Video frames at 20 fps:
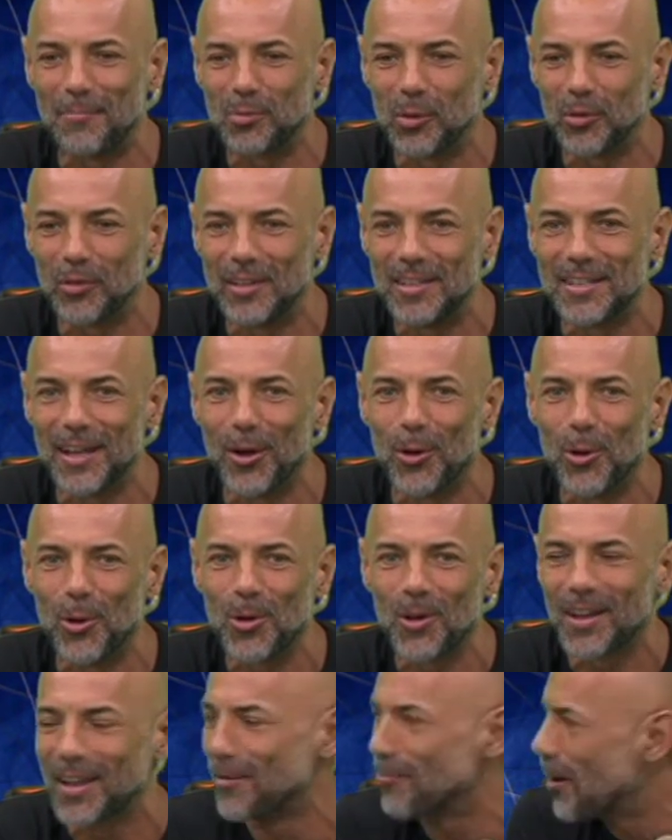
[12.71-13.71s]
por fin
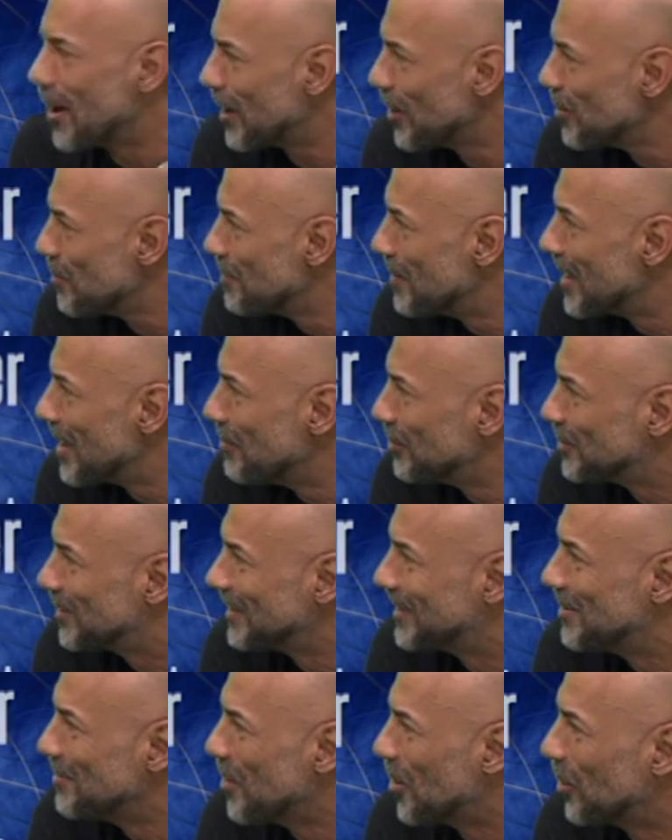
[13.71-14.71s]
llegó, qué bueno, me da
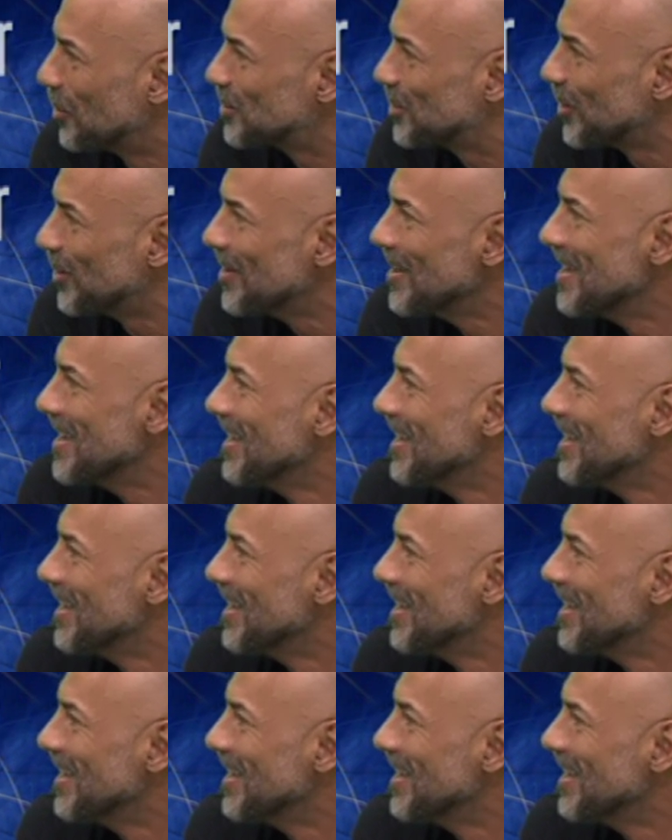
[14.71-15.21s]
muchísimo gusto. Amor, el